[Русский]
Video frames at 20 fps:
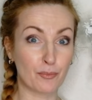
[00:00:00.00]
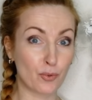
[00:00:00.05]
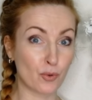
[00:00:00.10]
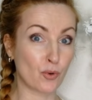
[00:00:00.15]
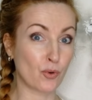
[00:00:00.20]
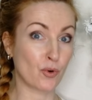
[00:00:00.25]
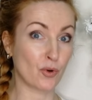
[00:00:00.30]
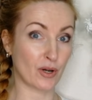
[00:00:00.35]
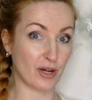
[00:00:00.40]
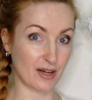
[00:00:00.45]

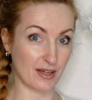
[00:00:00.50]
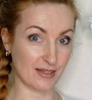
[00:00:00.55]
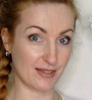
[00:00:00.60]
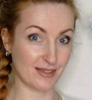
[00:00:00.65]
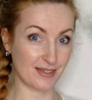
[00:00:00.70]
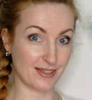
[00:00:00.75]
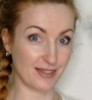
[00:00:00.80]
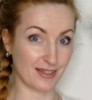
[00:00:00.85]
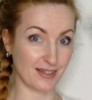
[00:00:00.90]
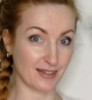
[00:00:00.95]
по
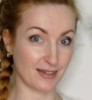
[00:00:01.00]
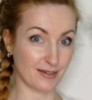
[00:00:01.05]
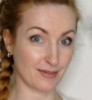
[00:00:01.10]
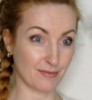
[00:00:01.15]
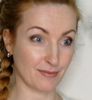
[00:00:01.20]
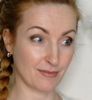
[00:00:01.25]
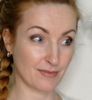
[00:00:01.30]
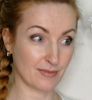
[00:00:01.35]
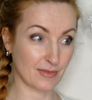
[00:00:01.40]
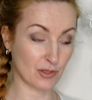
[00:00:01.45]
России
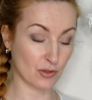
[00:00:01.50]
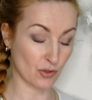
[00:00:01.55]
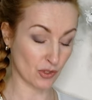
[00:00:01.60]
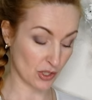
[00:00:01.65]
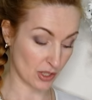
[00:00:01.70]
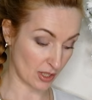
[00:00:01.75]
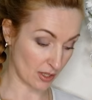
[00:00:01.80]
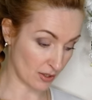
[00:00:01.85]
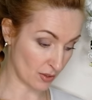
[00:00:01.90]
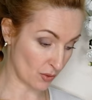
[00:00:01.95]

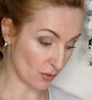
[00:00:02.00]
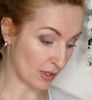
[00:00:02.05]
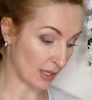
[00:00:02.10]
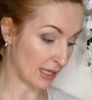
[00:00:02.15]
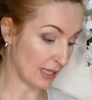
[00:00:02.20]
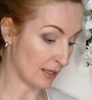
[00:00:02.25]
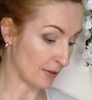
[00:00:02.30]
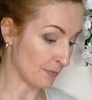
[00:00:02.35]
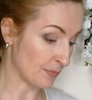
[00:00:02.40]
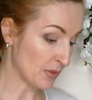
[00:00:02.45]
тоже
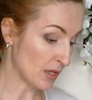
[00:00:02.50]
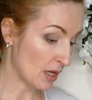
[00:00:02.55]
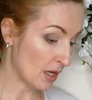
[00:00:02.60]
актуально